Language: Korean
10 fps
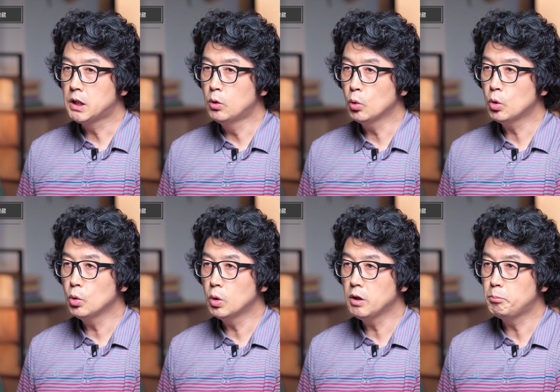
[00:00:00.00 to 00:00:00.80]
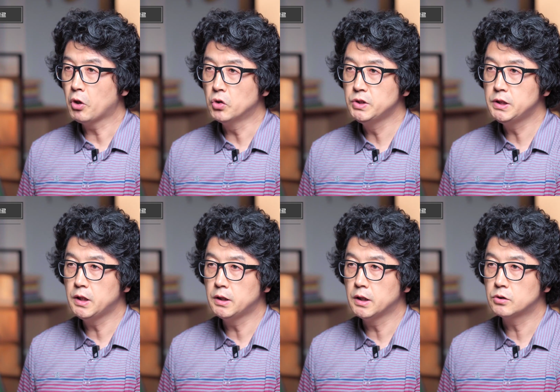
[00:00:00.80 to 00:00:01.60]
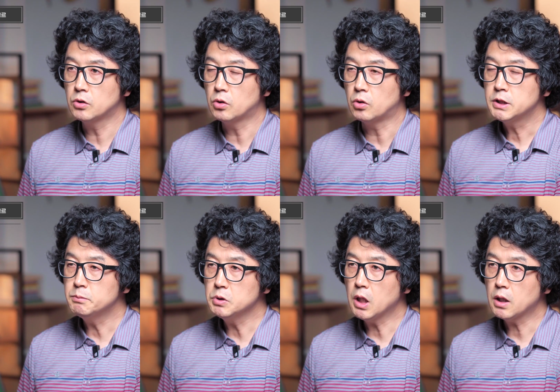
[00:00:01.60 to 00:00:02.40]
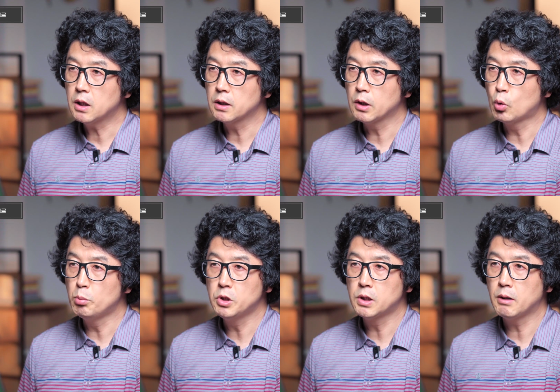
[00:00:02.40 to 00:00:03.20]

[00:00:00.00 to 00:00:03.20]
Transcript: 기독교의 변질에 대해서 심각하게 고민을